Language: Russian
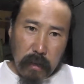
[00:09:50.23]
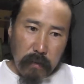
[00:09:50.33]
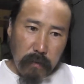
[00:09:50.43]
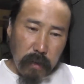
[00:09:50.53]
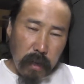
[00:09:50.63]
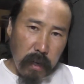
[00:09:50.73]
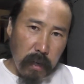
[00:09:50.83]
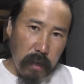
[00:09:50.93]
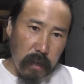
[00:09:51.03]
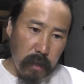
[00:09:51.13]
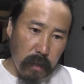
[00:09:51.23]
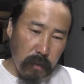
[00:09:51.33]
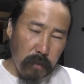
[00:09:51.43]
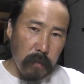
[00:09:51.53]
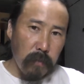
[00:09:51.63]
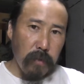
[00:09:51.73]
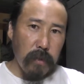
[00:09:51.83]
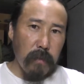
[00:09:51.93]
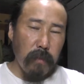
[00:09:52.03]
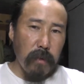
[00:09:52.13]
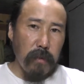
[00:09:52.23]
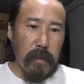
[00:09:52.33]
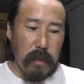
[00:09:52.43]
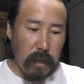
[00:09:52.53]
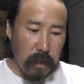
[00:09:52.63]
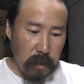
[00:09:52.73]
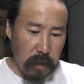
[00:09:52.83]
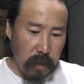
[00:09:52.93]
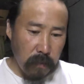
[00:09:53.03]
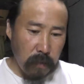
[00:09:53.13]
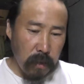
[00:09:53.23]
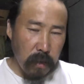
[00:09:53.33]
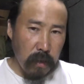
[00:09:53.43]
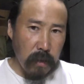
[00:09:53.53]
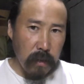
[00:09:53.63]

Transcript: вот, которым нужно бороться именно